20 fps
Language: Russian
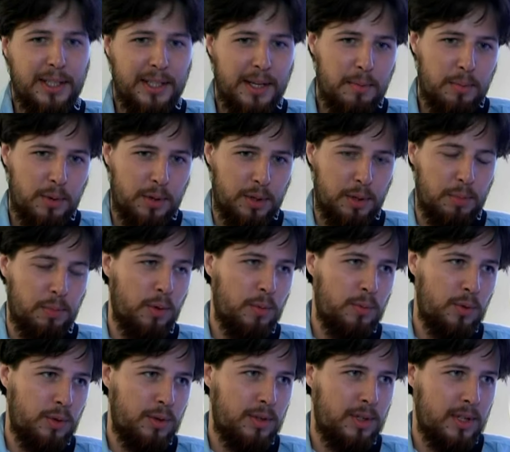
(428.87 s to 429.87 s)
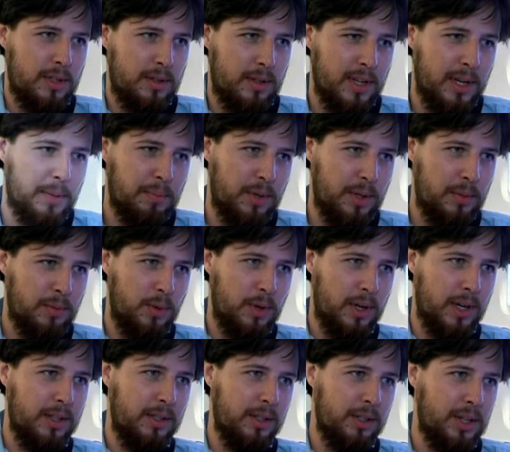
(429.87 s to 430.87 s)
Я просто помню из детства, как к нему
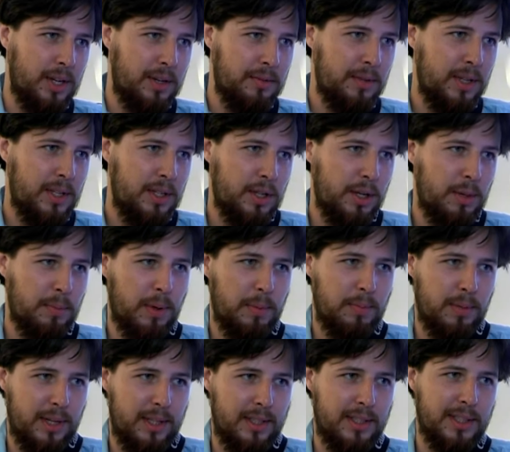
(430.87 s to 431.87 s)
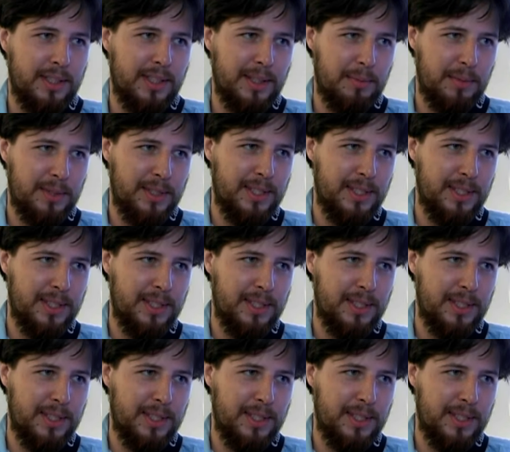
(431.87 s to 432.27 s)
ходил трамвайчик по праздникам,